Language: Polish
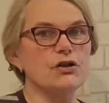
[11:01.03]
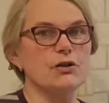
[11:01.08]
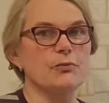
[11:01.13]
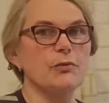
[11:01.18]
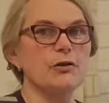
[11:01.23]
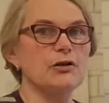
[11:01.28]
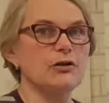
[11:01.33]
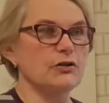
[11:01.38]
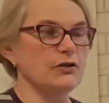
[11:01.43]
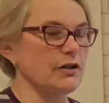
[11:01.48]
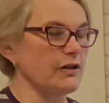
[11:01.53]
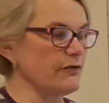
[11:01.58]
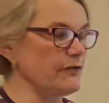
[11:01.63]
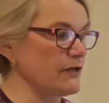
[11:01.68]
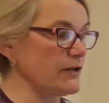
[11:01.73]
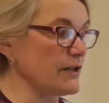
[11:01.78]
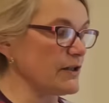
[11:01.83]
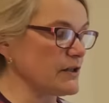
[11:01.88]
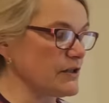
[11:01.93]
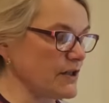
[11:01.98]
żeby to nie
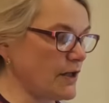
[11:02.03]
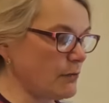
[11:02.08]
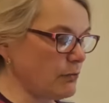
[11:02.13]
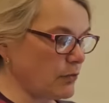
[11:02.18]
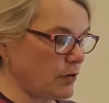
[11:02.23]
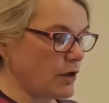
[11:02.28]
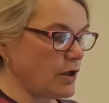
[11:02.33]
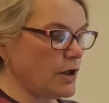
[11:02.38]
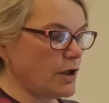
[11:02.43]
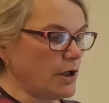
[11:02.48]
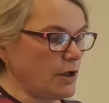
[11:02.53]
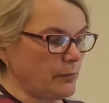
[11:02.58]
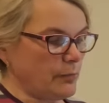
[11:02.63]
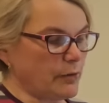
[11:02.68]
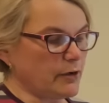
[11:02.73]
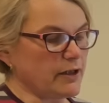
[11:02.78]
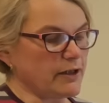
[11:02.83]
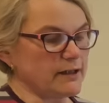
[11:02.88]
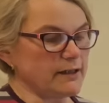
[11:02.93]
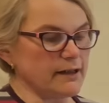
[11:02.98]
wyleciało,
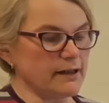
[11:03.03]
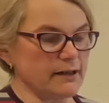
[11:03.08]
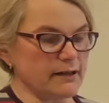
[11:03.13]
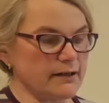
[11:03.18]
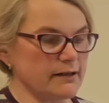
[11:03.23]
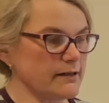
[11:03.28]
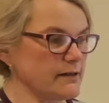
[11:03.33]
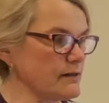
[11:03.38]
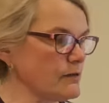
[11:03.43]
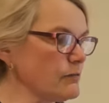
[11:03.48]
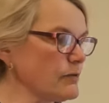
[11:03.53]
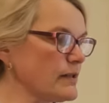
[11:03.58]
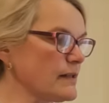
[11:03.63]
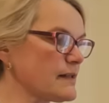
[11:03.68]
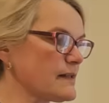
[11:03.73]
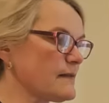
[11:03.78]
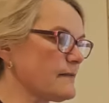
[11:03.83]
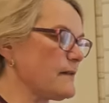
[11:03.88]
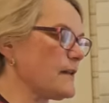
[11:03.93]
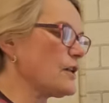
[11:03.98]
bo jednak
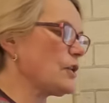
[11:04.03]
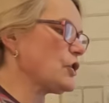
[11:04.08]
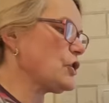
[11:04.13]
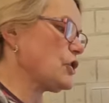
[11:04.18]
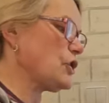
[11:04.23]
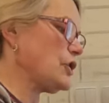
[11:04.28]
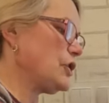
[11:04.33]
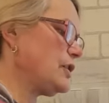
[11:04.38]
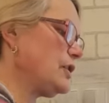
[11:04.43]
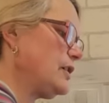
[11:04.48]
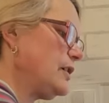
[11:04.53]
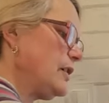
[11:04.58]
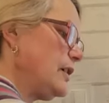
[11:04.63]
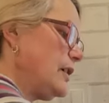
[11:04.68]
cukier zwiększy